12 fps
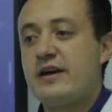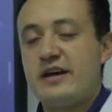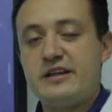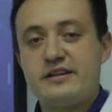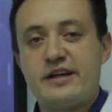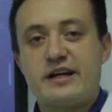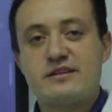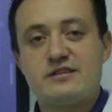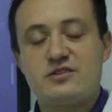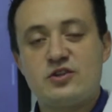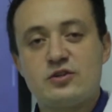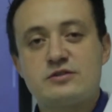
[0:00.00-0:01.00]

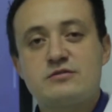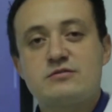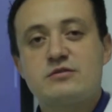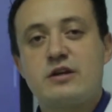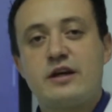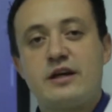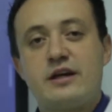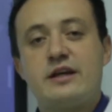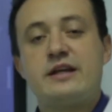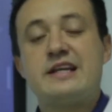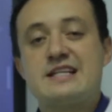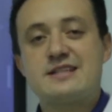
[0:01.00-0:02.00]
interacción eh,
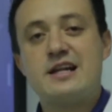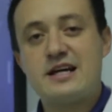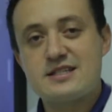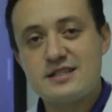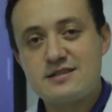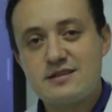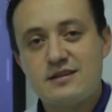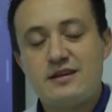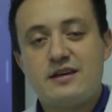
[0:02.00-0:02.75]
en las clases